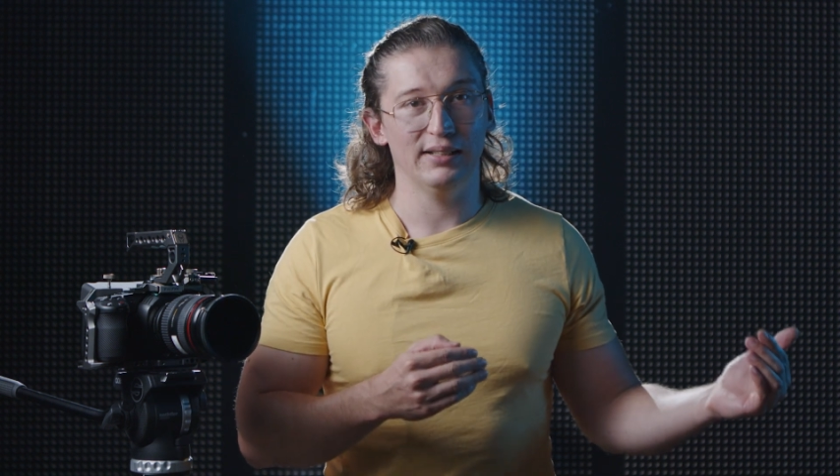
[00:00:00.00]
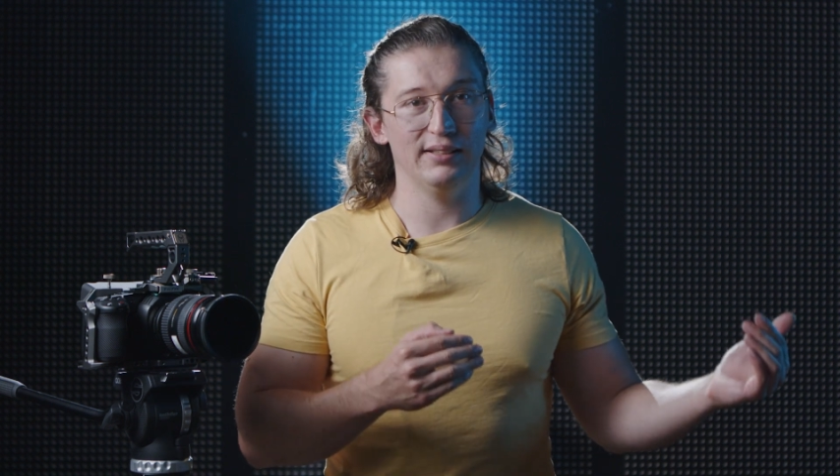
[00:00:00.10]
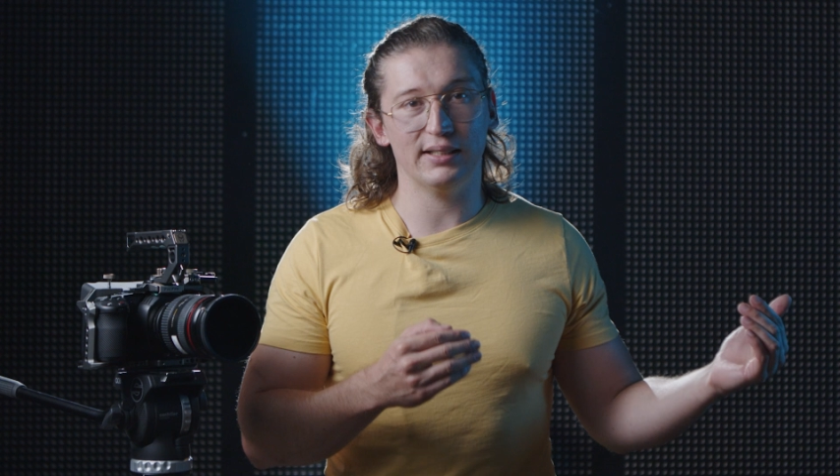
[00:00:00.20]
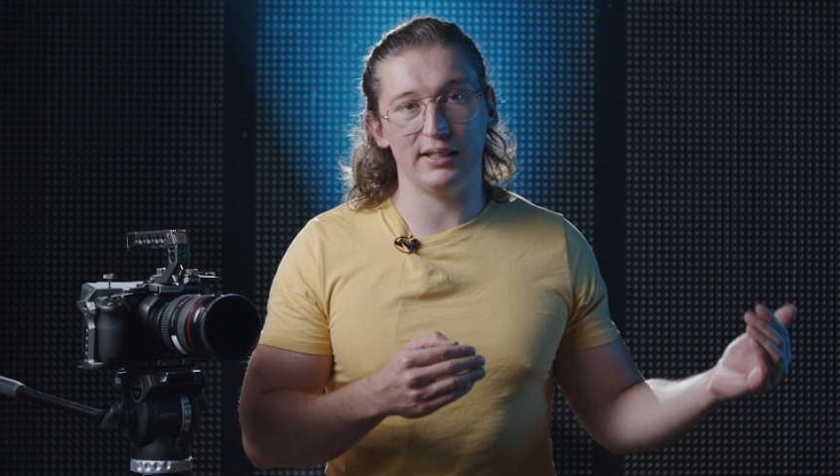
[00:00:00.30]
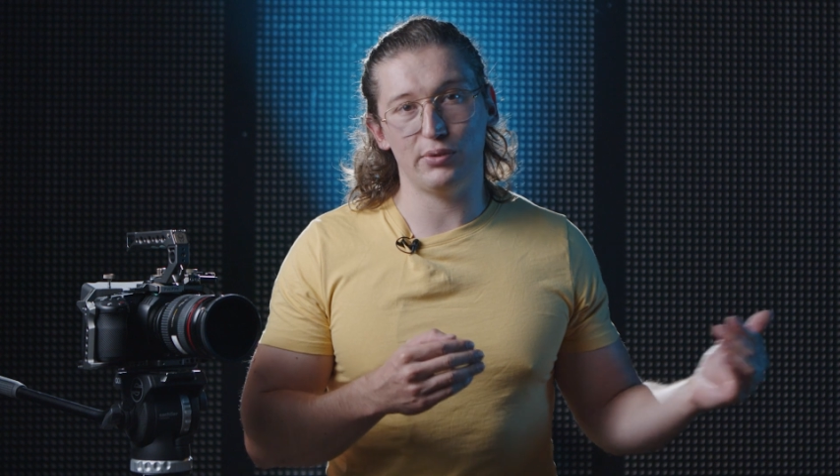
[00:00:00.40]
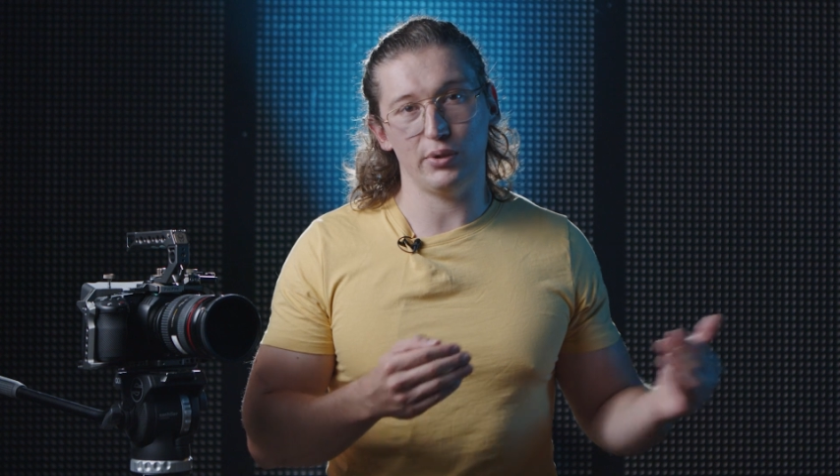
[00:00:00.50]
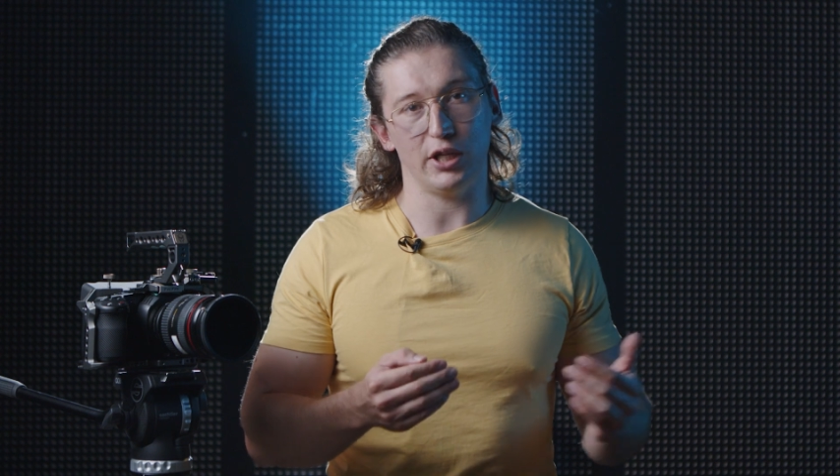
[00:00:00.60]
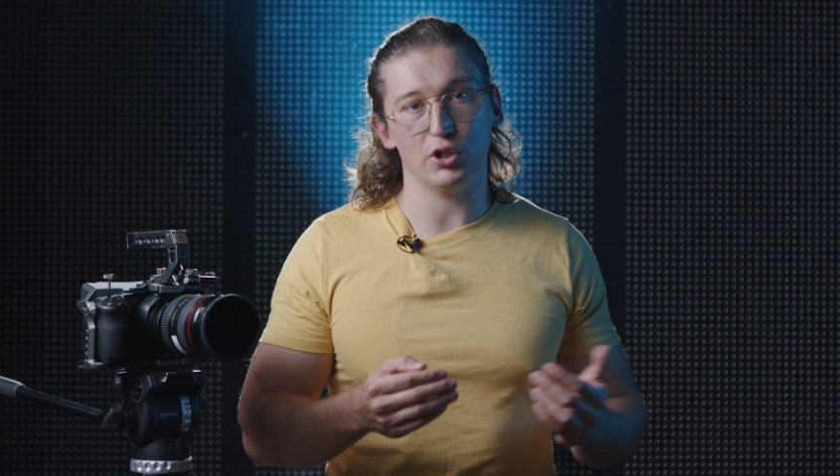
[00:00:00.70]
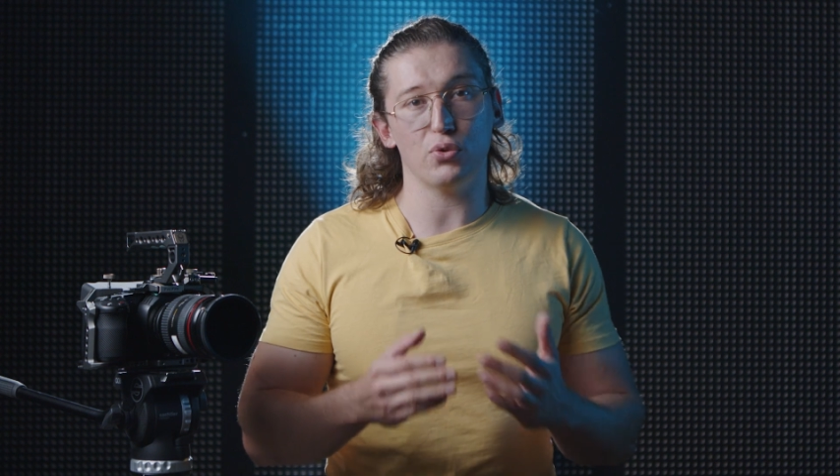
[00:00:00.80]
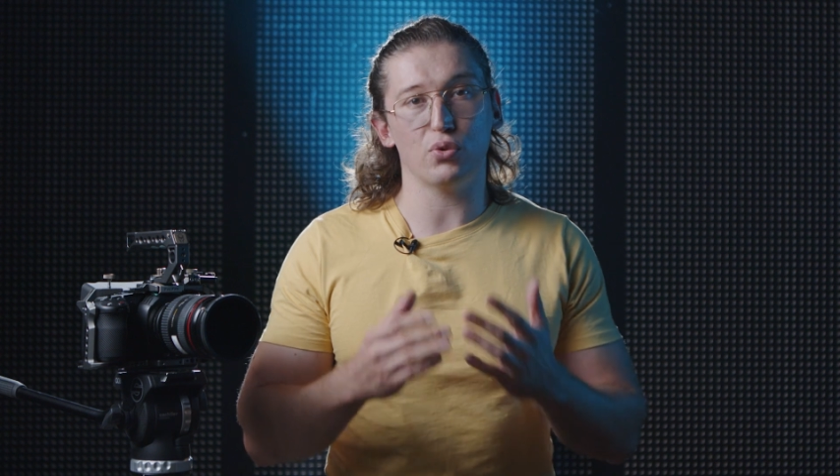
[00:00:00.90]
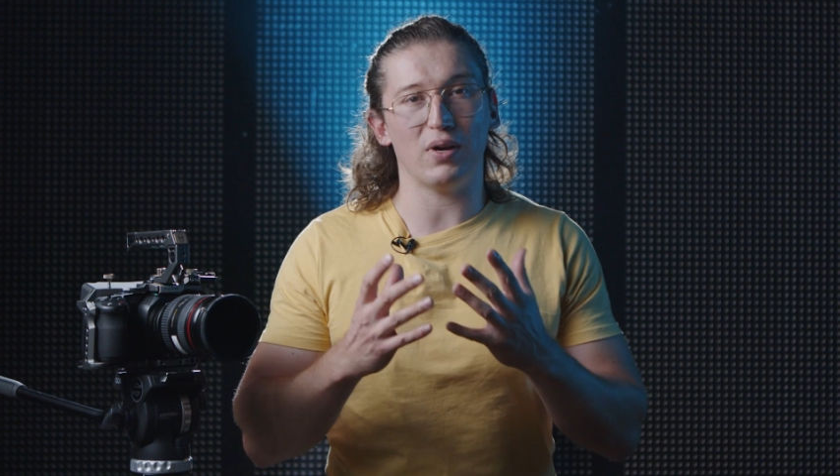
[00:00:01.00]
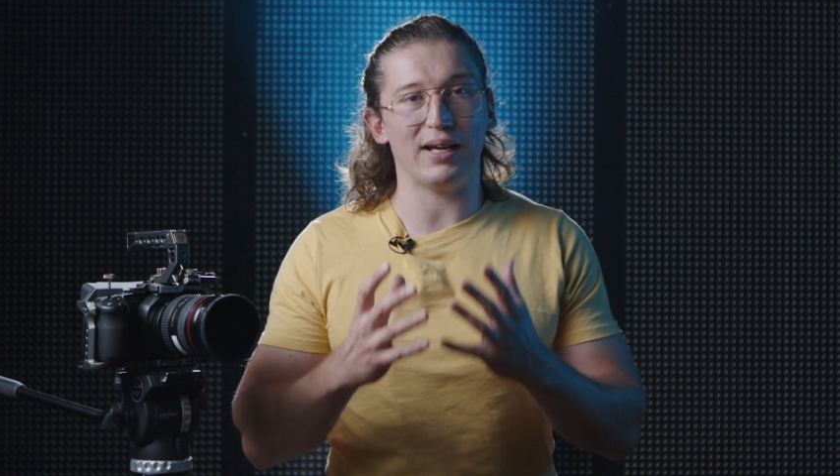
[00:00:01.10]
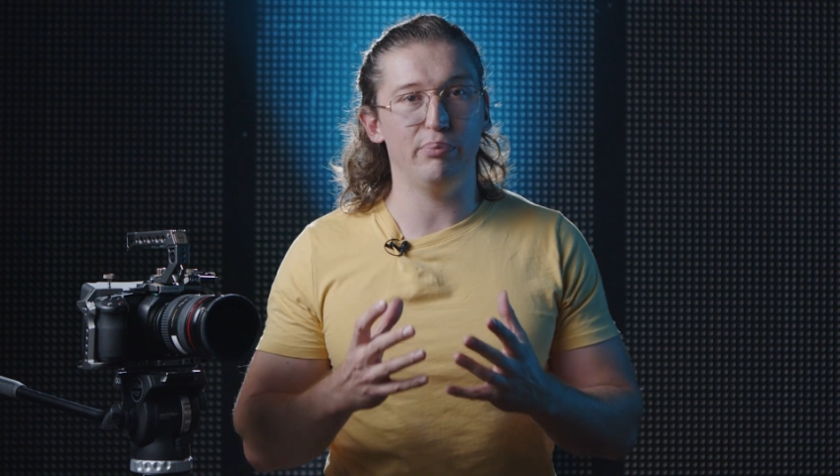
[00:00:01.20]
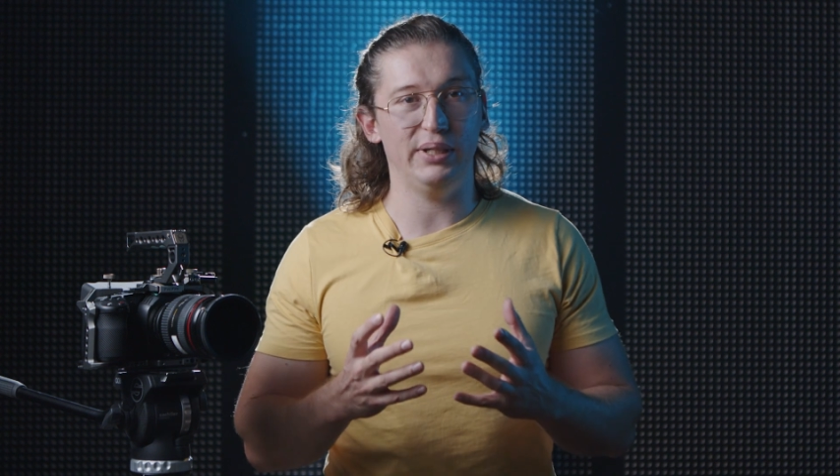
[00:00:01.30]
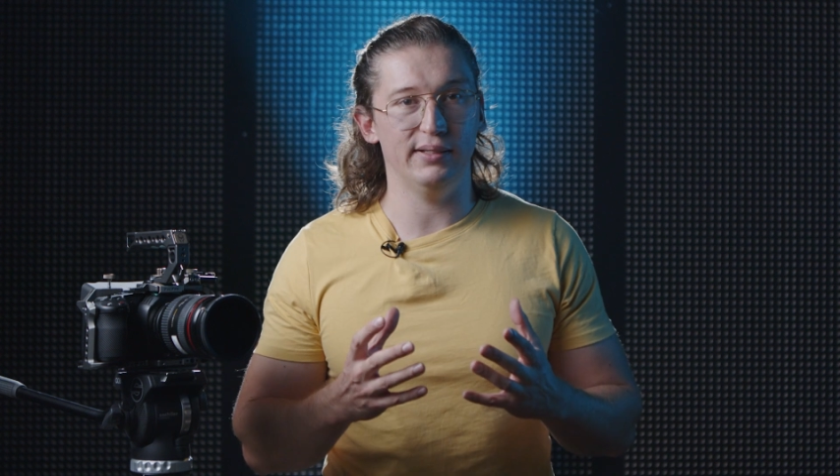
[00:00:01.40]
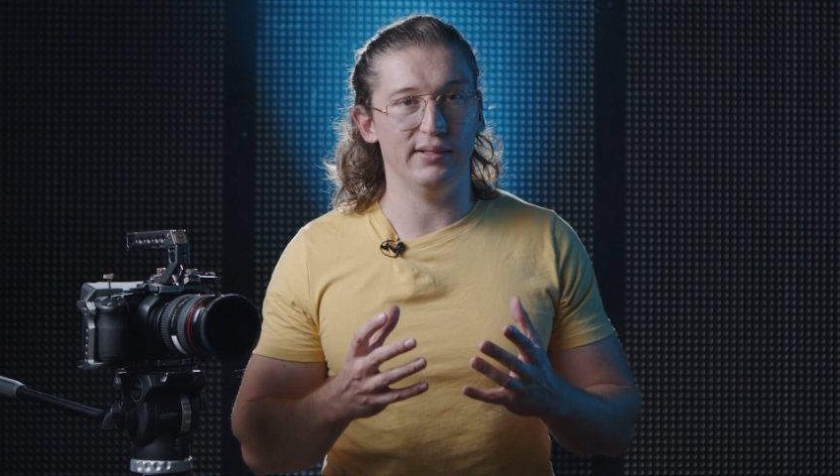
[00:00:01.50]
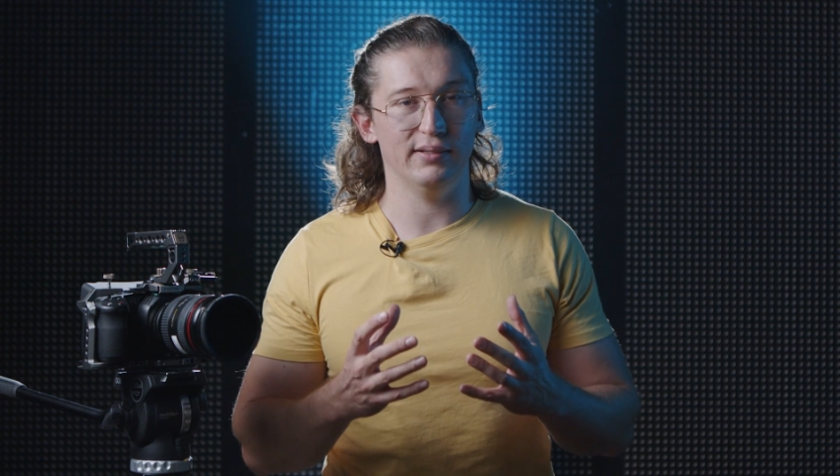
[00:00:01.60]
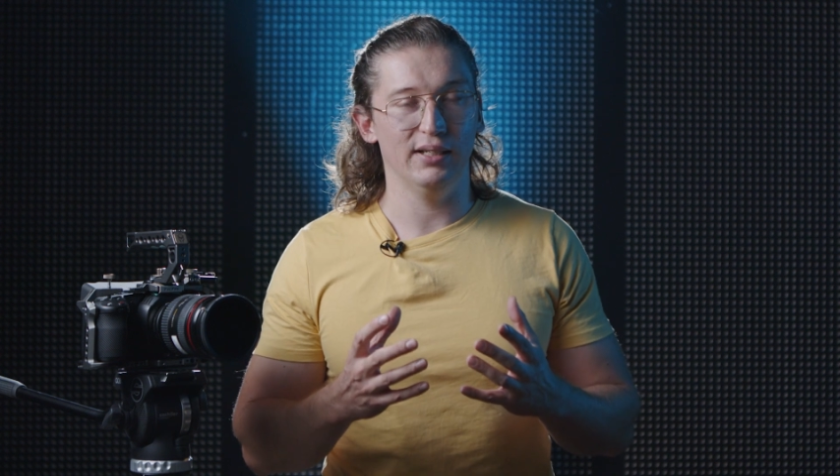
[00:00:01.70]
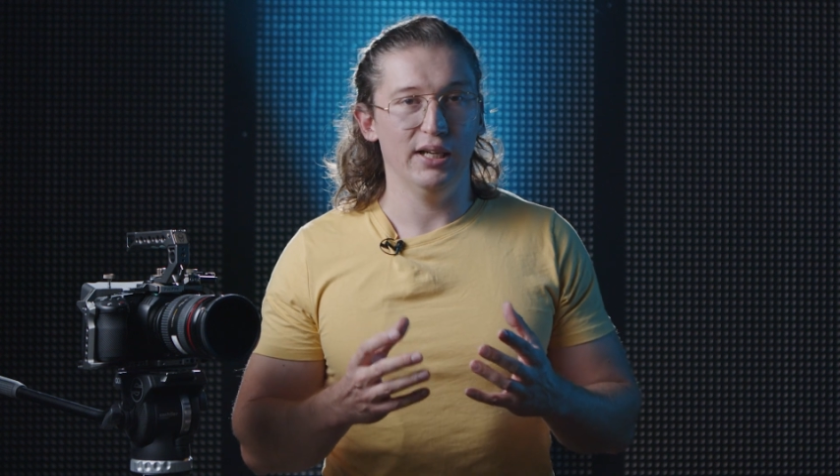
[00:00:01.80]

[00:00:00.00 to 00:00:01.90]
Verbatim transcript: des cristaux d'argent sont rapides.